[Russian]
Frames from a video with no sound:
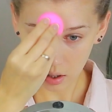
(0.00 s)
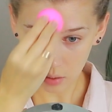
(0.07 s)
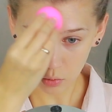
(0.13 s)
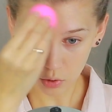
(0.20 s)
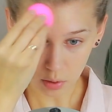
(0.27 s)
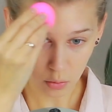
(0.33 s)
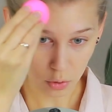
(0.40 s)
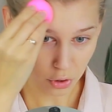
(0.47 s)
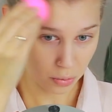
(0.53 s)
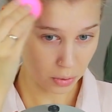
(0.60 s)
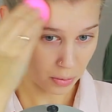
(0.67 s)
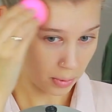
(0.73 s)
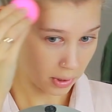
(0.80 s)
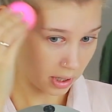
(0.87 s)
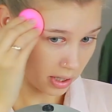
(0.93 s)
Кому-то может
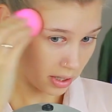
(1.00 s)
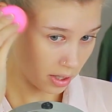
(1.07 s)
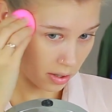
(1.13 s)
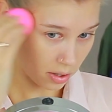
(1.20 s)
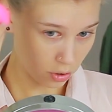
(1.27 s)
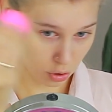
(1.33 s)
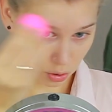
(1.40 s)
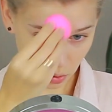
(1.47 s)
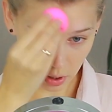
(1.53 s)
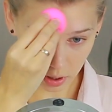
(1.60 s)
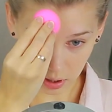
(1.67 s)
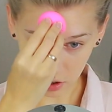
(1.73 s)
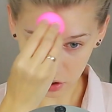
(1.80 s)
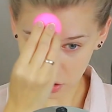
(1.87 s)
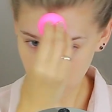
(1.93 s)
быть показаться, что
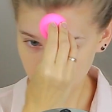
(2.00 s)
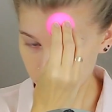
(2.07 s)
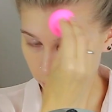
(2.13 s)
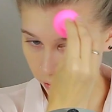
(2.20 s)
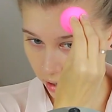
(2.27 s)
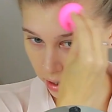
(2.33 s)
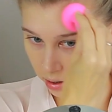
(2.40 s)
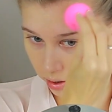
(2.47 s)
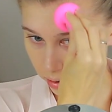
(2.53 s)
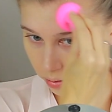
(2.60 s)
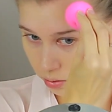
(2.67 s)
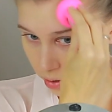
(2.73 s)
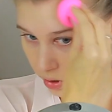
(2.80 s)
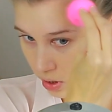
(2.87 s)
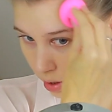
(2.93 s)
она желтоватая,
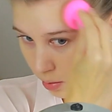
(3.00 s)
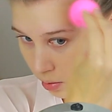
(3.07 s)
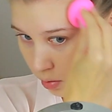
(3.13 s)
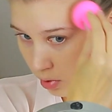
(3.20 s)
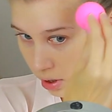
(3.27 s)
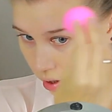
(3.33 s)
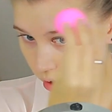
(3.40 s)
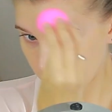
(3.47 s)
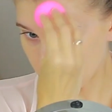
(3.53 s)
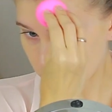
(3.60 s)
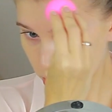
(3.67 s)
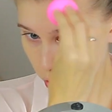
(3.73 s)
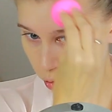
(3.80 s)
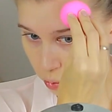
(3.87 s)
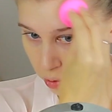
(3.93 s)
но на самом деле
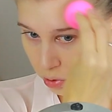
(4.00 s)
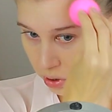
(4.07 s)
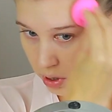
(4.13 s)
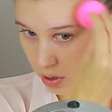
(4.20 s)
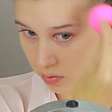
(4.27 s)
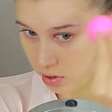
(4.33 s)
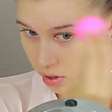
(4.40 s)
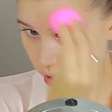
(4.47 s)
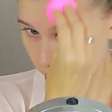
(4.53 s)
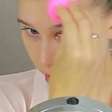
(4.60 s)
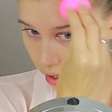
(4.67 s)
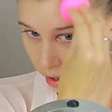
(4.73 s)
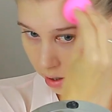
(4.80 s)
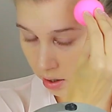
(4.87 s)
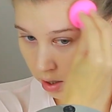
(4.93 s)
лицо у меня
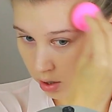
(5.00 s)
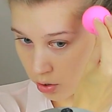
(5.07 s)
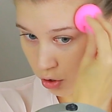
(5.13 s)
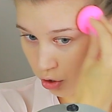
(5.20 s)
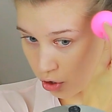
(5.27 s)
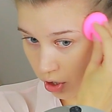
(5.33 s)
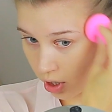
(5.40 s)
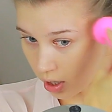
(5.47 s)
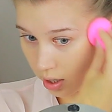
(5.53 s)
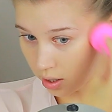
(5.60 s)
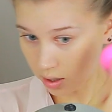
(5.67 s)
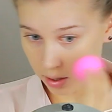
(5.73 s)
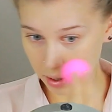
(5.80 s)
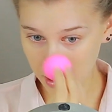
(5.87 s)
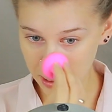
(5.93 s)
светлее
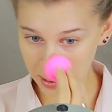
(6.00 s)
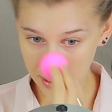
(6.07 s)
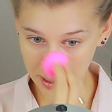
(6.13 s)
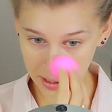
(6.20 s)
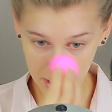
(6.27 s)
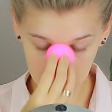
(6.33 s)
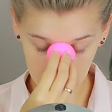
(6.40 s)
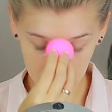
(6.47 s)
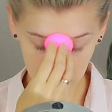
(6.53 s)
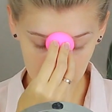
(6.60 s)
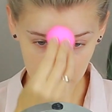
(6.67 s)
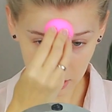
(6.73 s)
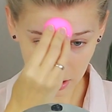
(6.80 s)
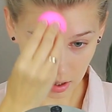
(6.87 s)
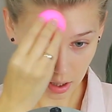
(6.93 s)
шеи и
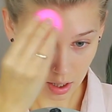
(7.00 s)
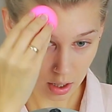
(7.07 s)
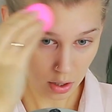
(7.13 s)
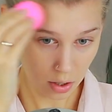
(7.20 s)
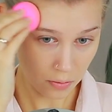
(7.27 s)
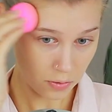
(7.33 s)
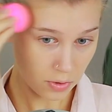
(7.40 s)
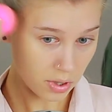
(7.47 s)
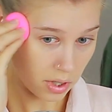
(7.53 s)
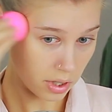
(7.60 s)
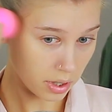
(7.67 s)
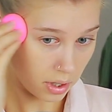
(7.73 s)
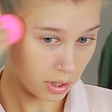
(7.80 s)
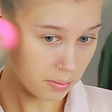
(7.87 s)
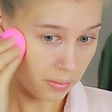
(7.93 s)
тела в
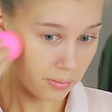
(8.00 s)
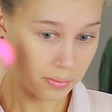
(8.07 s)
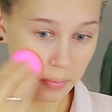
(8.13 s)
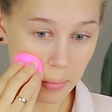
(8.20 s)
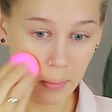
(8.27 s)
целом.